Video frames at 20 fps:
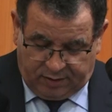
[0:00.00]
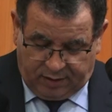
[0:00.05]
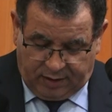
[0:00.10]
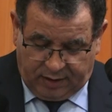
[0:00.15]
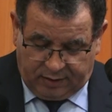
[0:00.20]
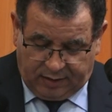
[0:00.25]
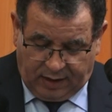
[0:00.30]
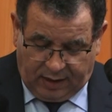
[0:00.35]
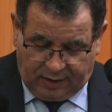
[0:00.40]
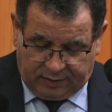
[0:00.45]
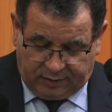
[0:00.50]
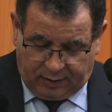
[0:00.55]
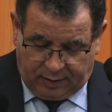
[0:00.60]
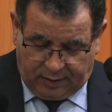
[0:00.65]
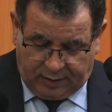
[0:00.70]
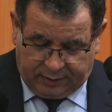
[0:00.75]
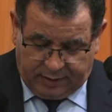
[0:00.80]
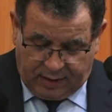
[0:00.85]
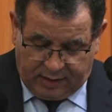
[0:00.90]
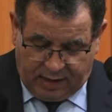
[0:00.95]
سيداتي
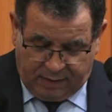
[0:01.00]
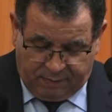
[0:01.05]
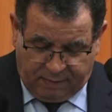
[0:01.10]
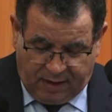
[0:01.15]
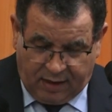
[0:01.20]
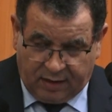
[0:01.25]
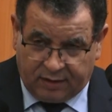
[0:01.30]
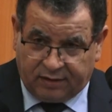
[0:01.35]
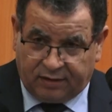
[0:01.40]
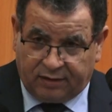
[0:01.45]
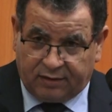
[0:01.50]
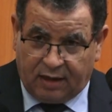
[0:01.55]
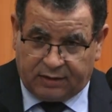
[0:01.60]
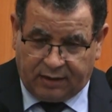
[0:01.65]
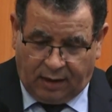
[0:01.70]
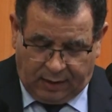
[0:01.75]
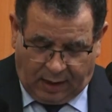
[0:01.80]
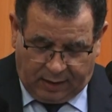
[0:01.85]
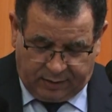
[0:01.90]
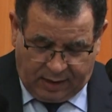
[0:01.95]
الكريمات
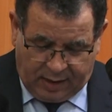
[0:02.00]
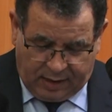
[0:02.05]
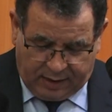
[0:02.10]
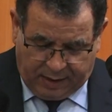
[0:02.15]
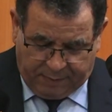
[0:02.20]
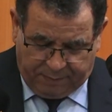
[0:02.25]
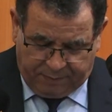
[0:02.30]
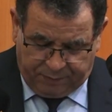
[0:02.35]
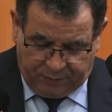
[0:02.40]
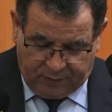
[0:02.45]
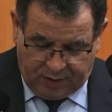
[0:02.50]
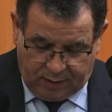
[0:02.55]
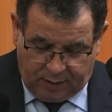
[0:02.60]
السادة الأكارم